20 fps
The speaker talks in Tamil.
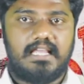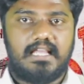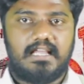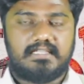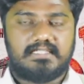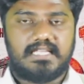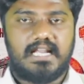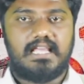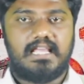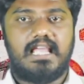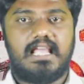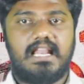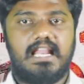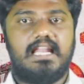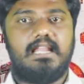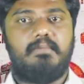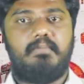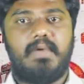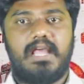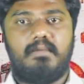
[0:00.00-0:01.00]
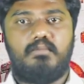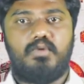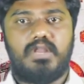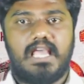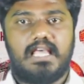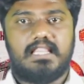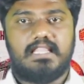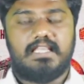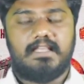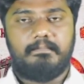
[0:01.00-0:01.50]
அந்த சலுகைகளை நீ பெற
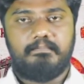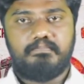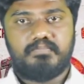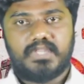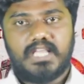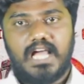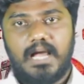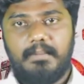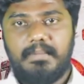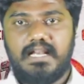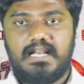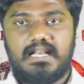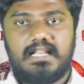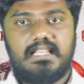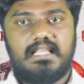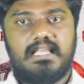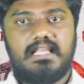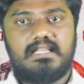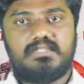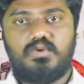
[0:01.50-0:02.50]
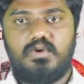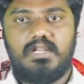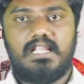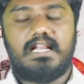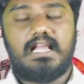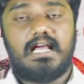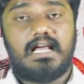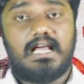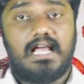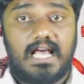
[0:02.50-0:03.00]
முடியாது அப்படின்றத
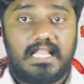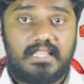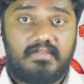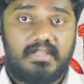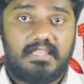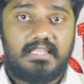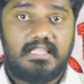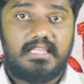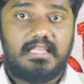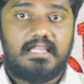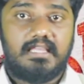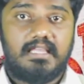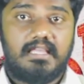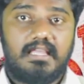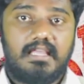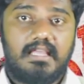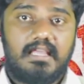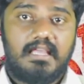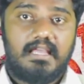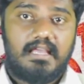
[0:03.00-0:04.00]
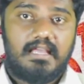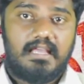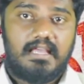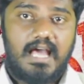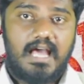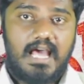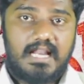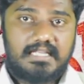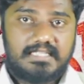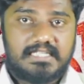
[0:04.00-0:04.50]
சொல்லியிருக்காங்க அது வந்து
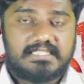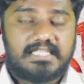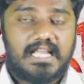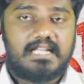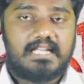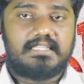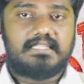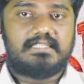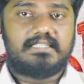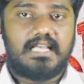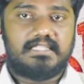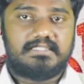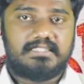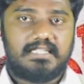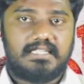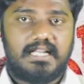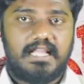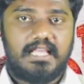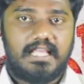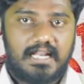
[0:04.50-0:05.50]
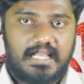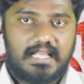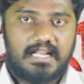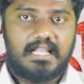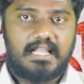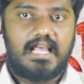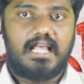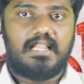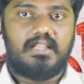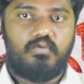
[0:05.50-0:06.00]
அரசியல் சாணத்து சாசனம்
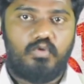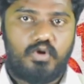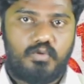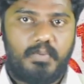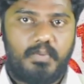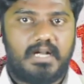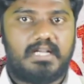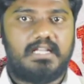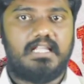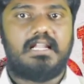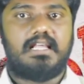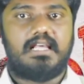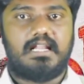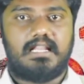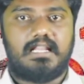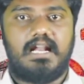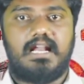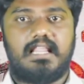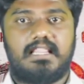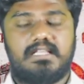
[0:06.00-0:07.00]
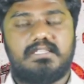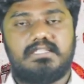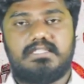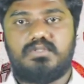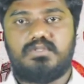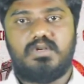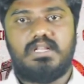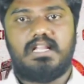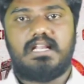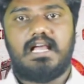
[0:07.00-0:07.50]
இருக்கிற அந்த உட்பட்டு இருக்கிறதுனால தான்
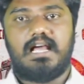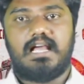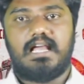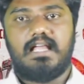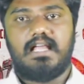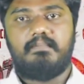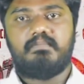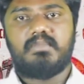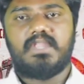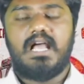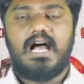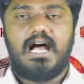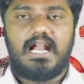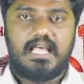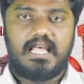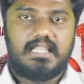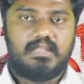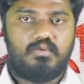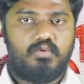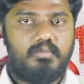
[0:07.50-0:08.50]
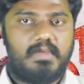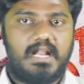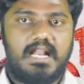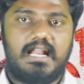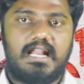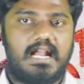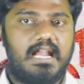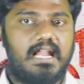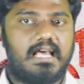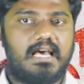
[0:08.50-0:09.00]
அதை சொல்லியிருக்காங்க ஆனால் அது
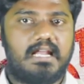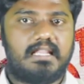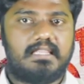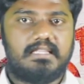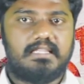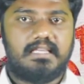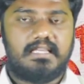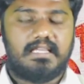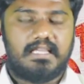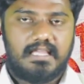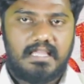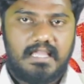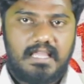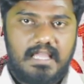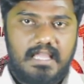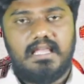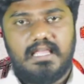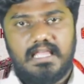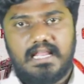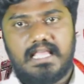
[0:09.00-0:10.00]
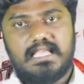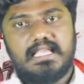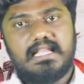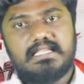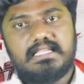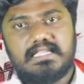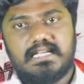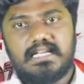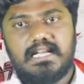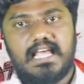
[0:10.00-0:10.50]
உண்மையாலே நல்ல கருத்து ஏன்னா
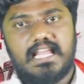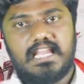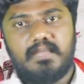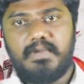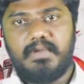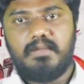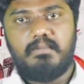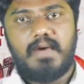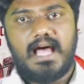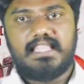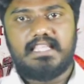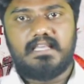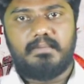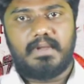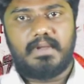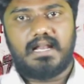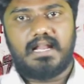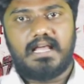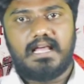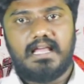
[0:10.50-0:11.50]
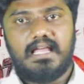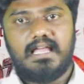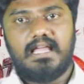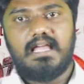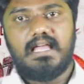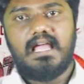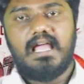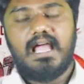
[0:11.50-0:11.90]
இளைஞர்கள் நிறைய பேர் பாதிக்கப்படுறாங்க